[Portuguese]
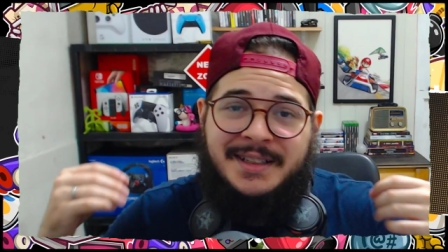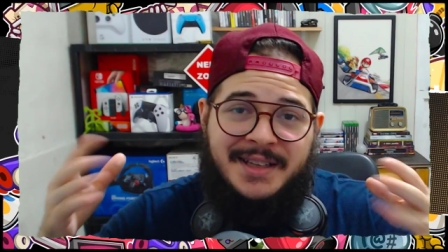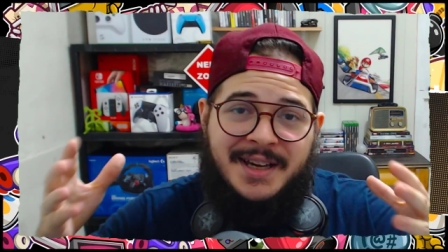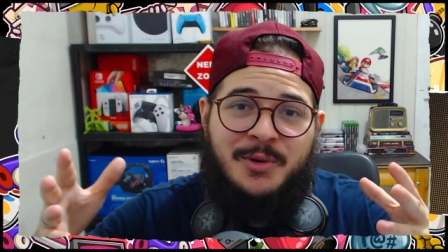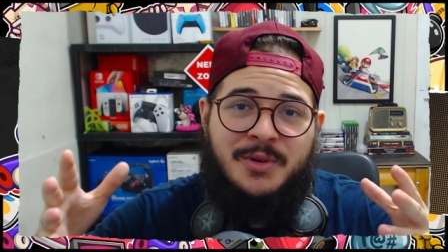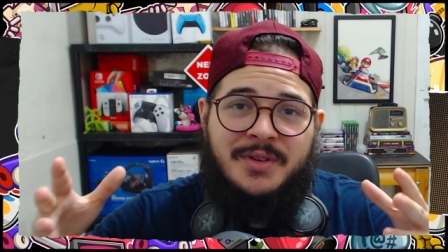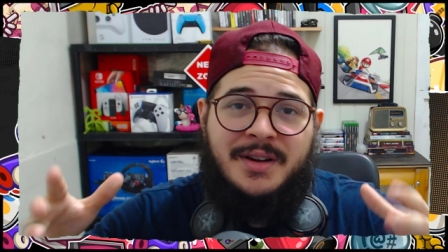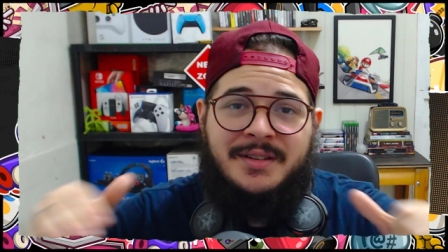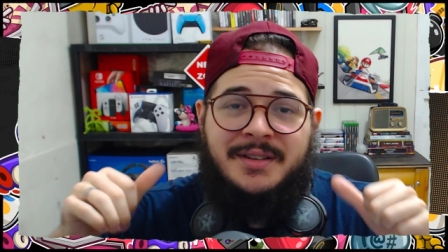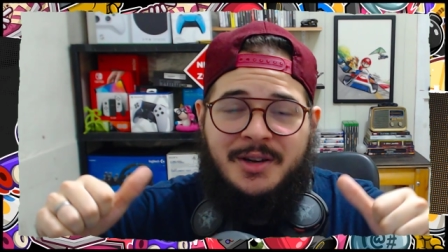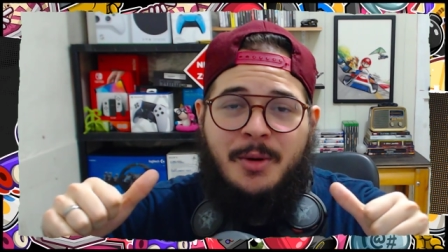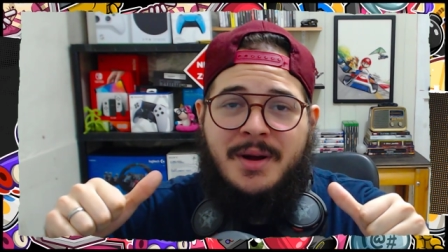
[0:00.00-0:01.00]
E aí,
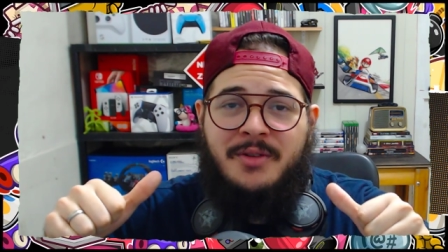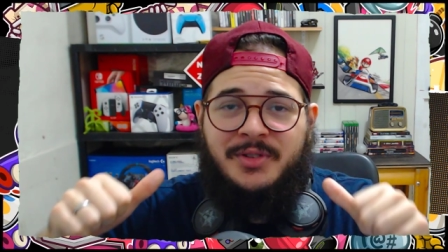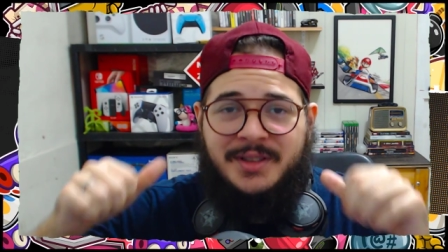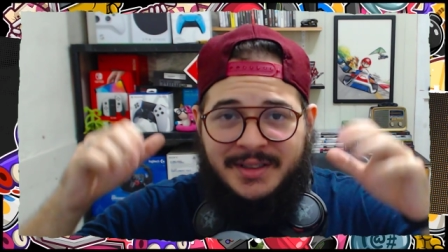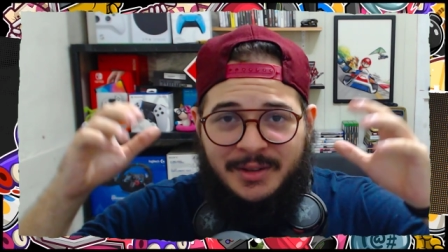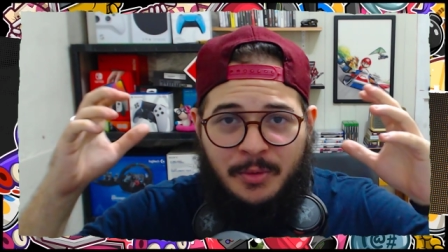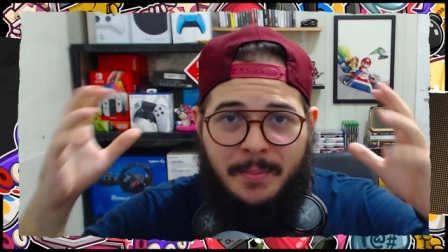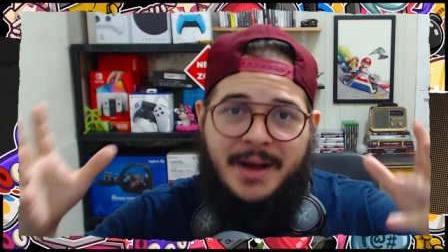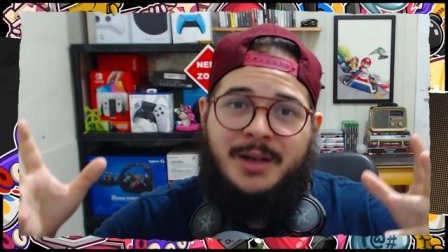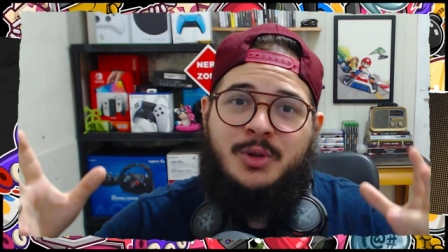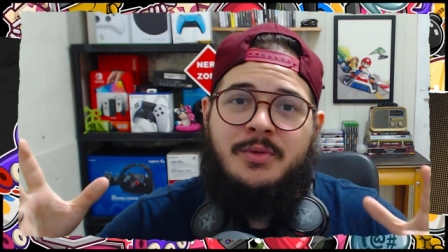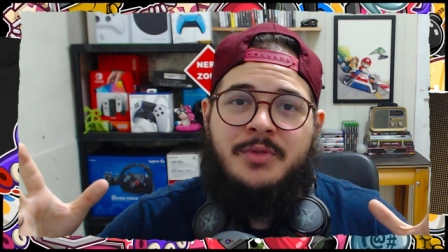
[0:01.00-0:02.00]
gurizada, aqui é o Mafa trazendo
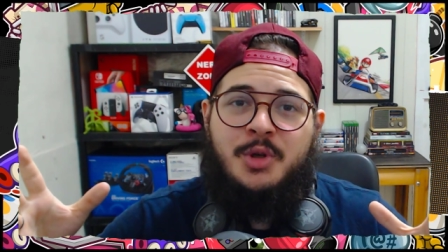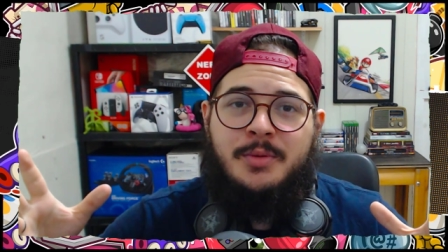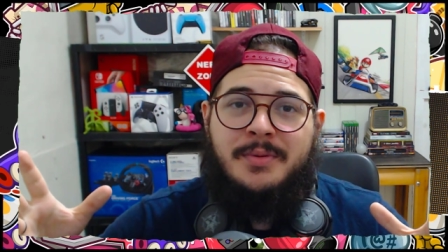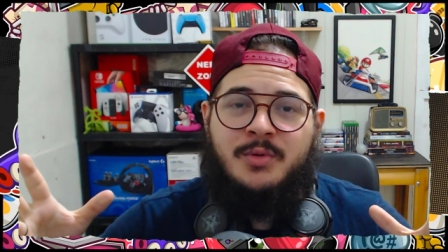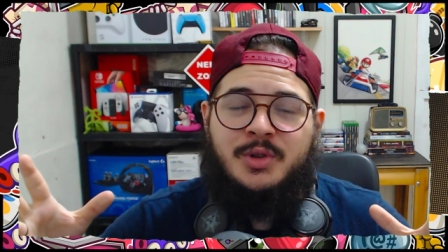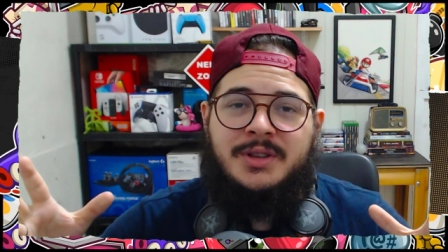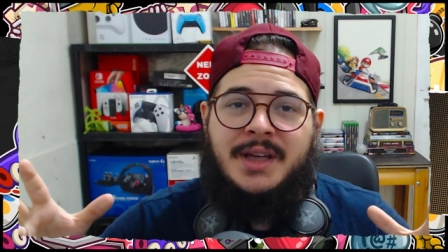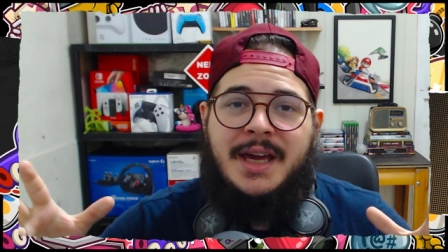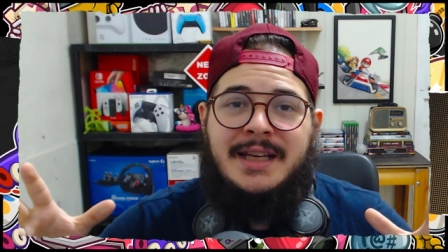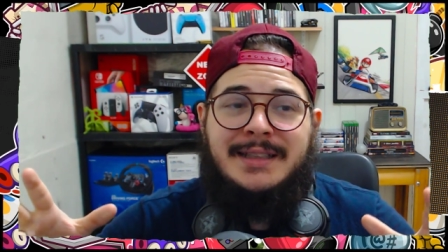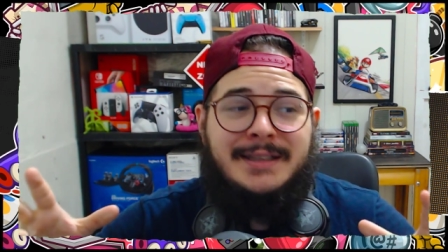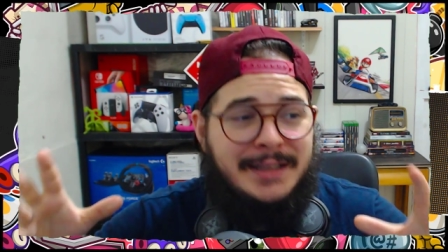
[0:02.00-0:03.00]
mais um vídeo pra
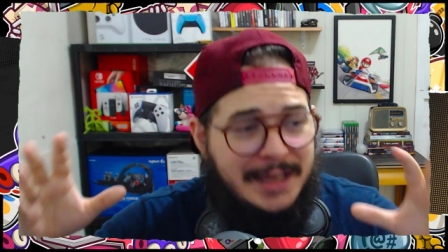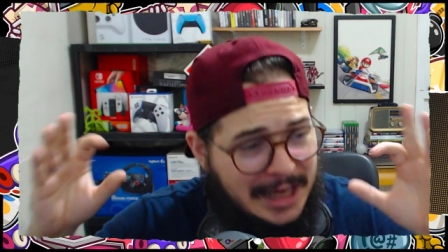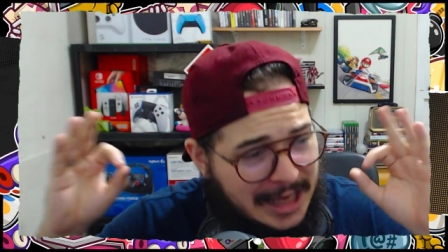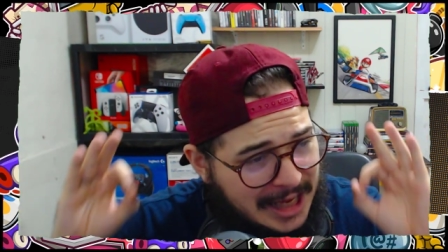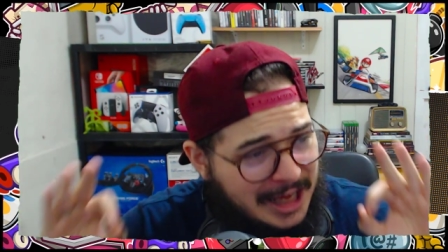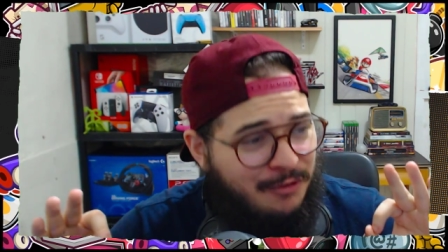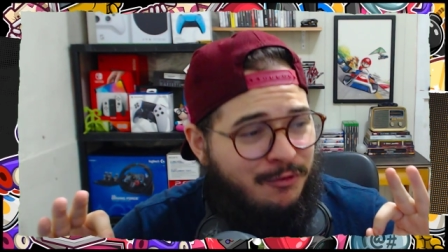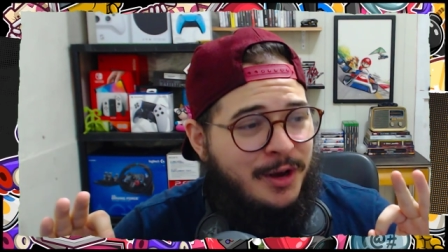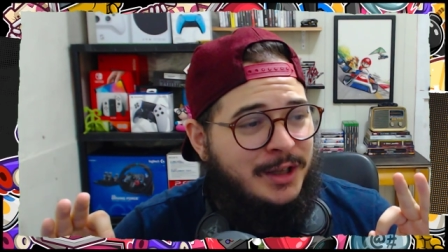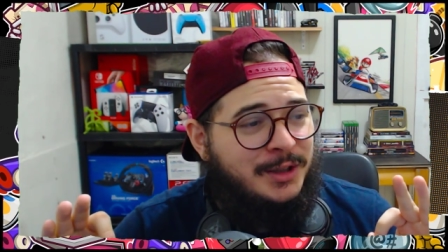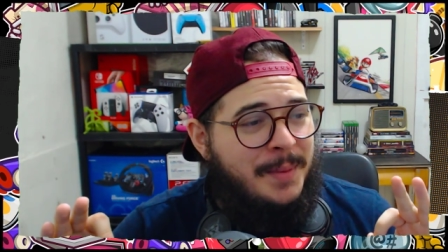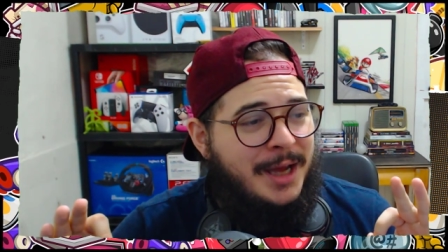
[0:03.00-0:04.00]
vocês e
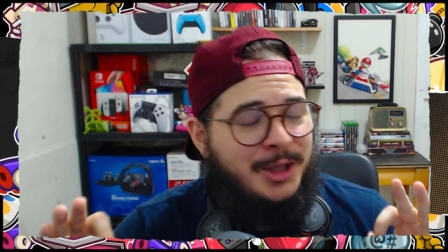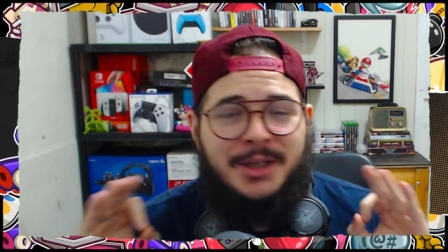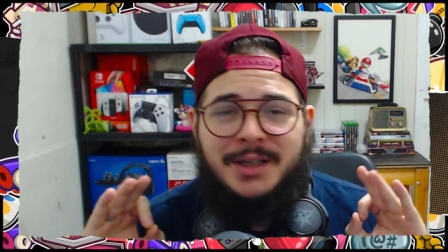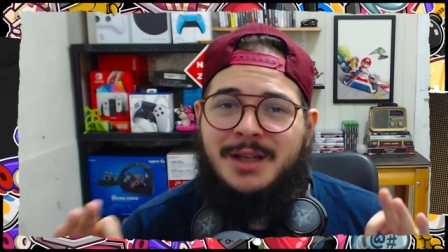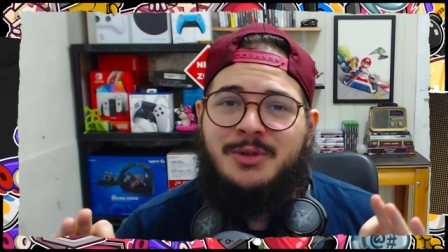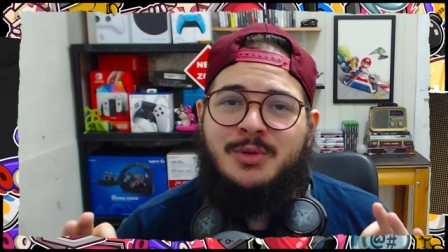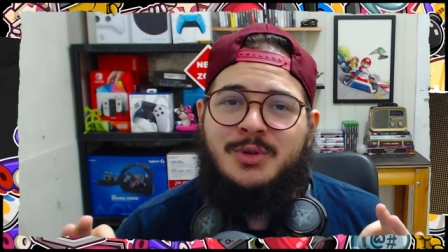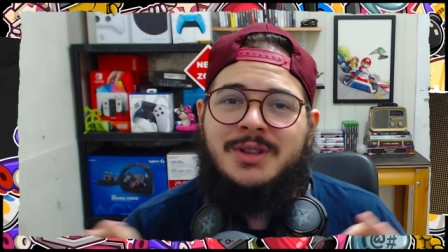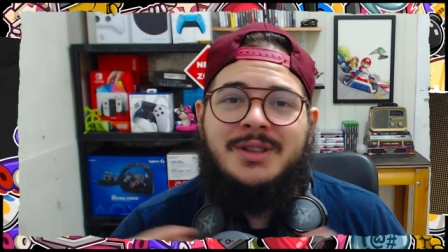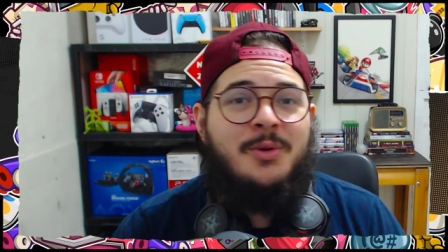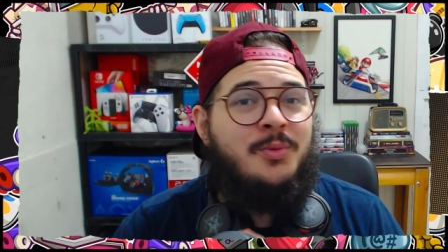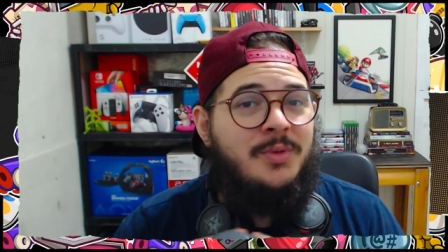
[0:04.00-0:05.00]
infelizmente aquela
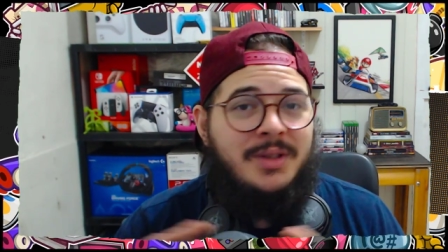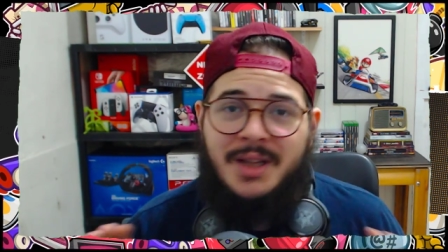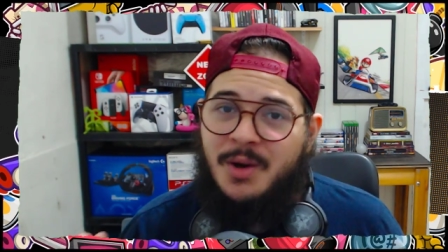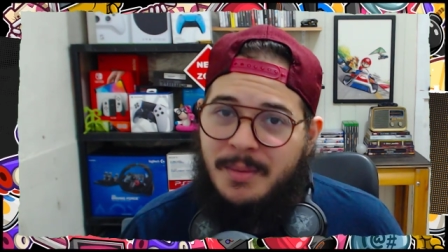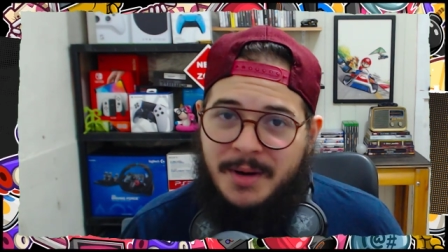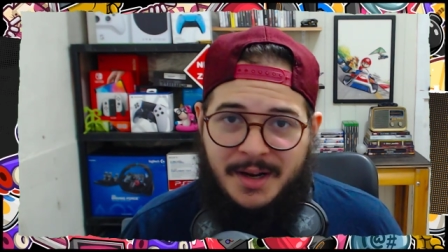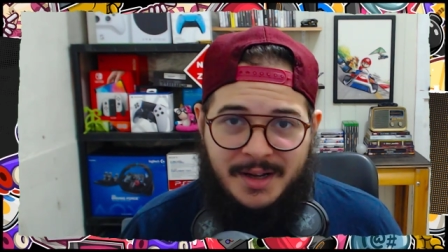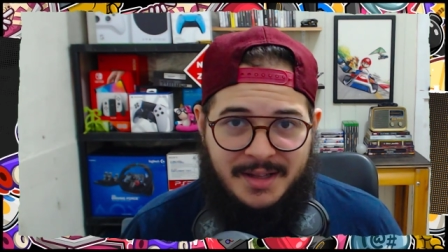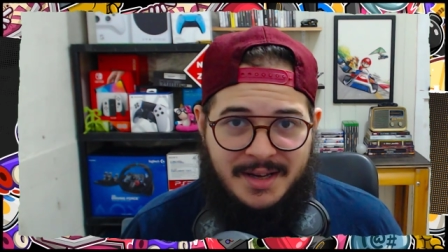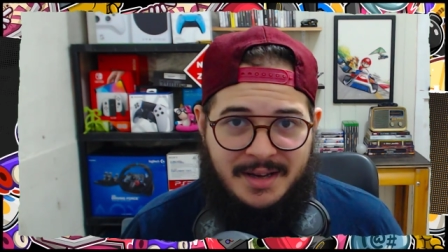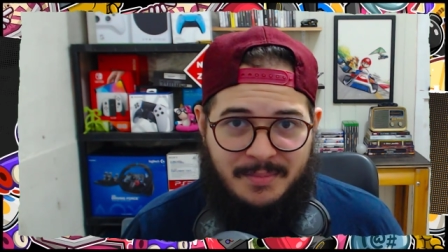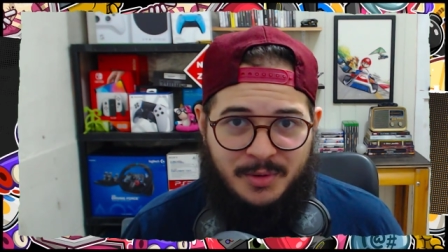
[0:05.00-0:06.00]
introdução não é
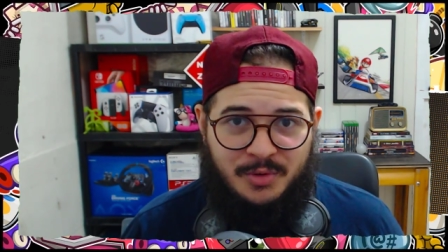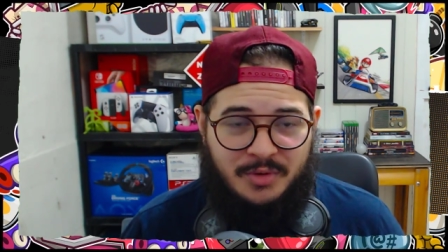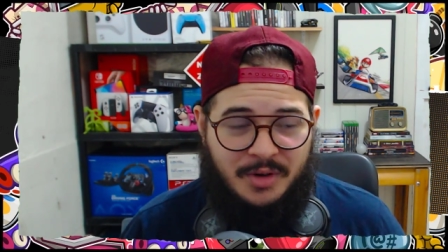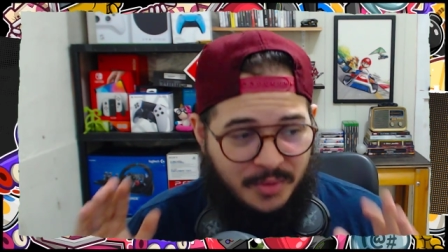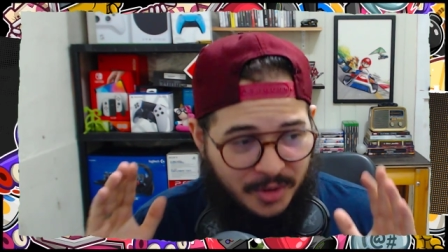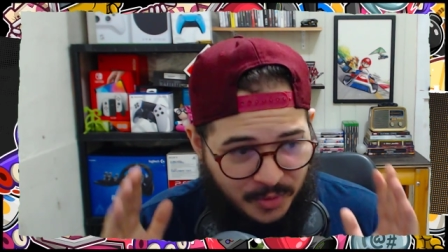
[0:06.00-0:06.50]
brincadeira, pessoal.